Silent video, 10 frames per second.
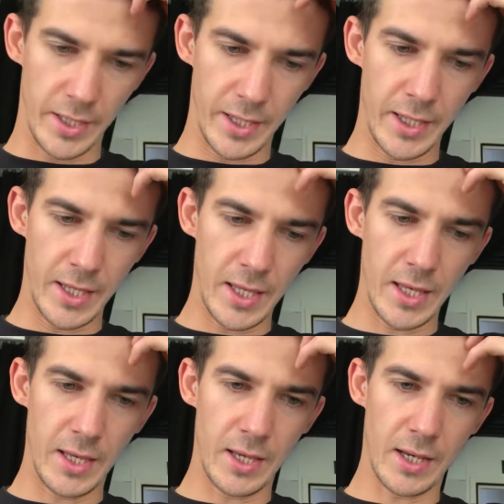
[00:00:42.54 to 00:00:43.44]

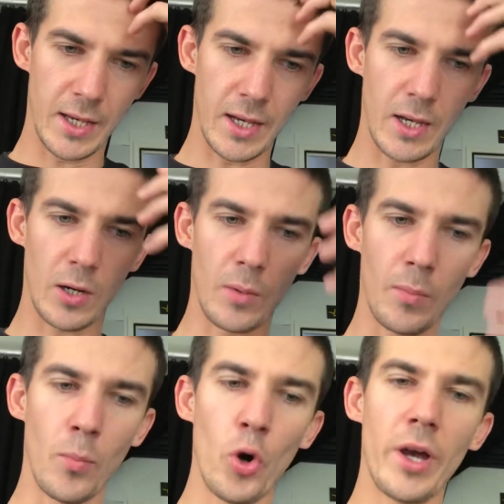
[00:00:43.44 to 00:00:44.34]
И
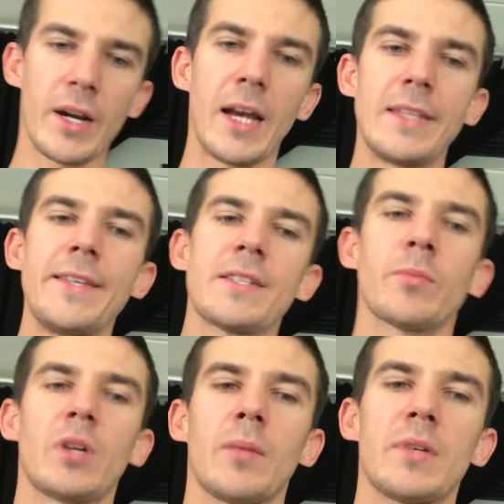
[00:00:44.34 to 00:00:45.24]
мой
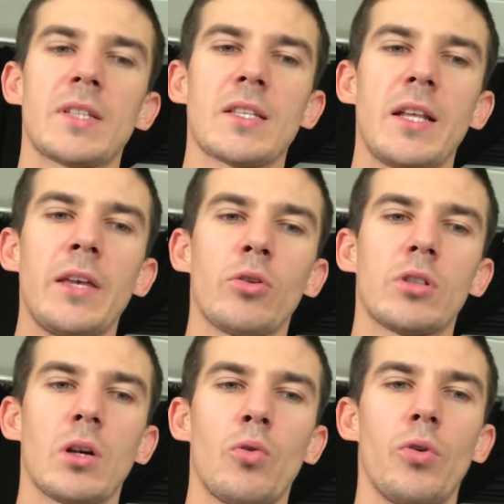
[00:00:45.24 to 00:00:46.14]
организм как бы создает
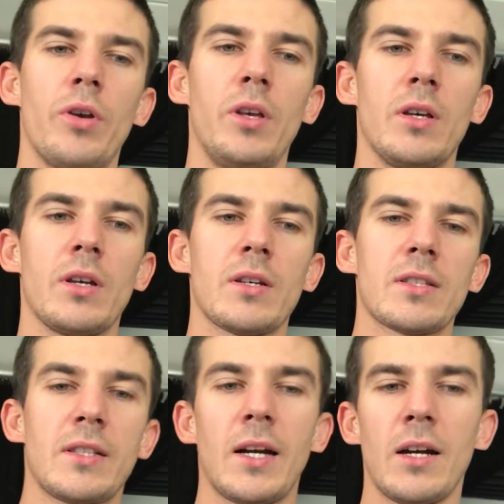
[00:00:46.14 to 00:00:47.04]
такой
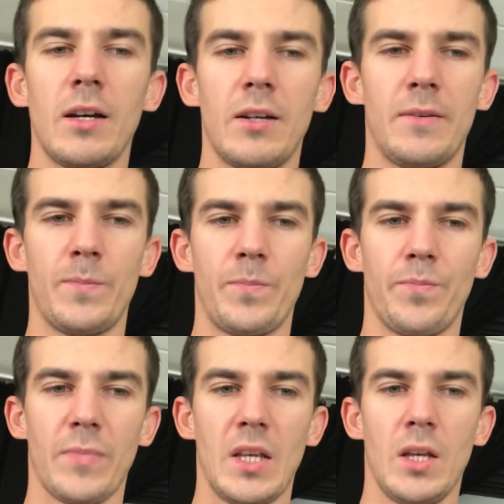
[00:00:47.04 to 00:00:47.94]
страх,
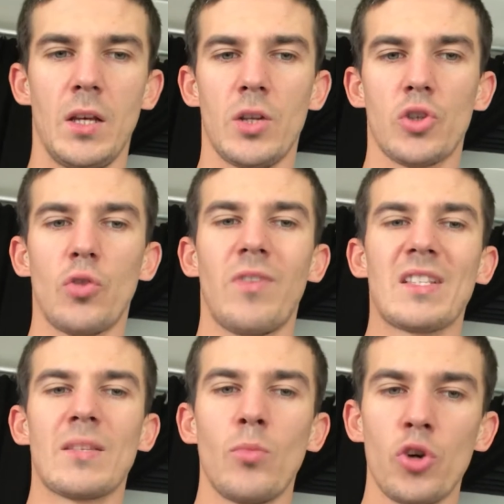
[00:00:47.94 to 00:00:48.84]
что,
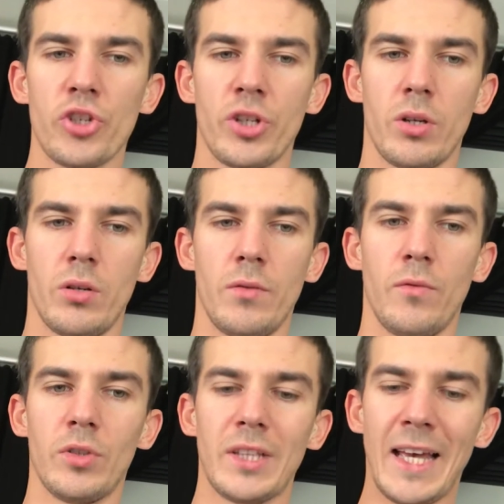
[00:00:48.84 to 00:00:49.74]
возможно,
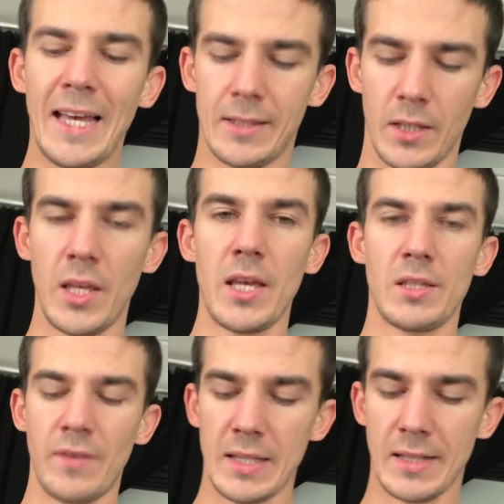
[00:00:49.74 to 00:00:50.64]
вот эта
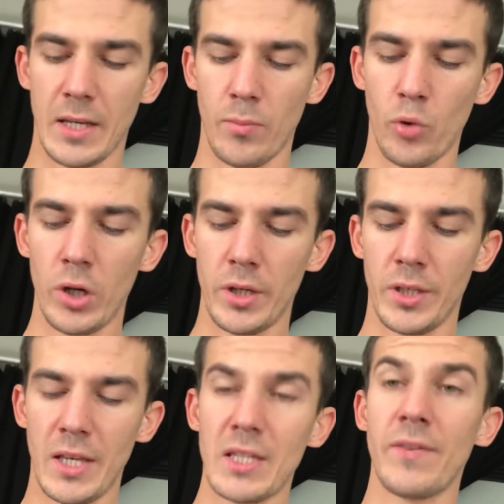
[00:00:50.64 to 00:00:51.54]
неизвестная боль,
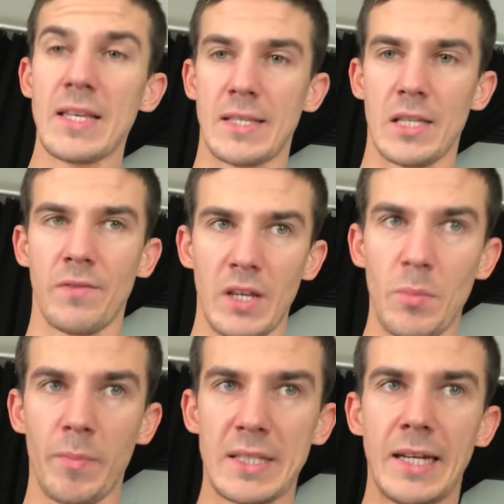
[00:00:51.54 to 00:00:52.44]
неизвестная своими
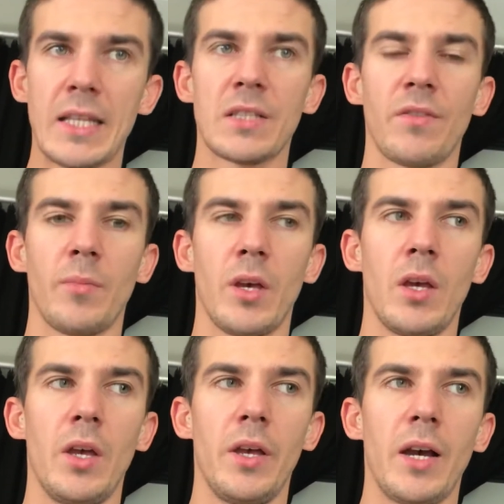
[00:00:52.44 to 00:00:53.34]
последствиями,
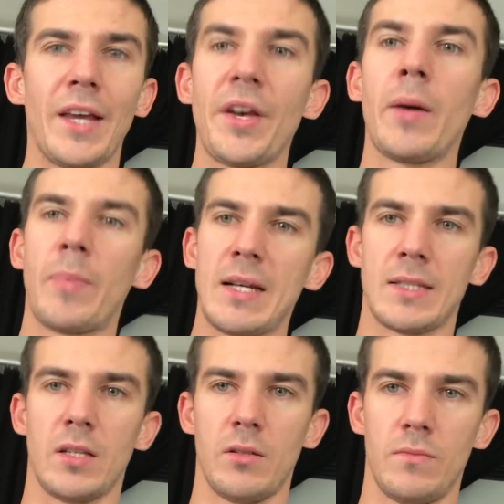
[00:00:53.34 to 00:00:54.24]
она опасна.